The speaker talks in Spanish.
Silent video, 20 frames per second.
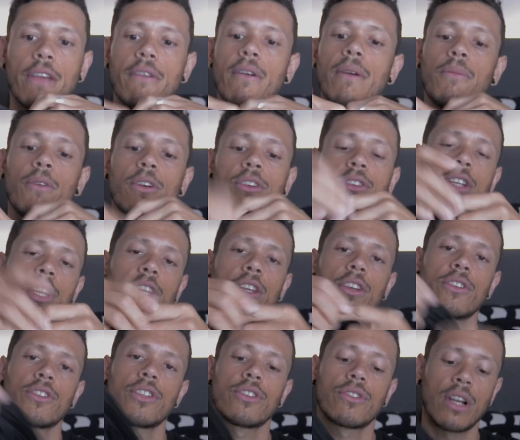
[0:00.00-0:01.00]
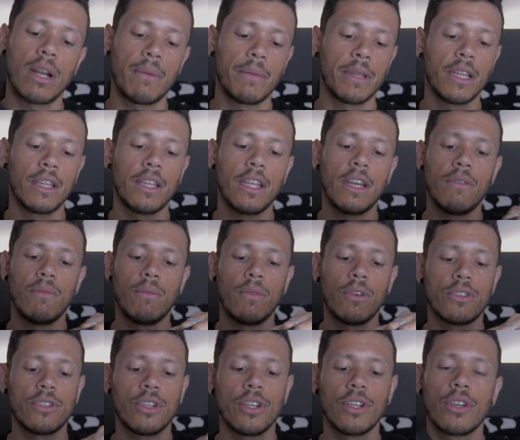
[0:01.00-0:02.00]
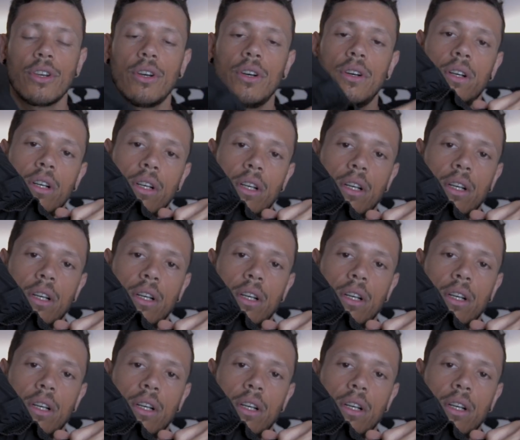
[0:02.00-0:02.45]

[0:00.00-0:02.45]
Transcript: llevan bolsillo, y solamente tiene un bolsillo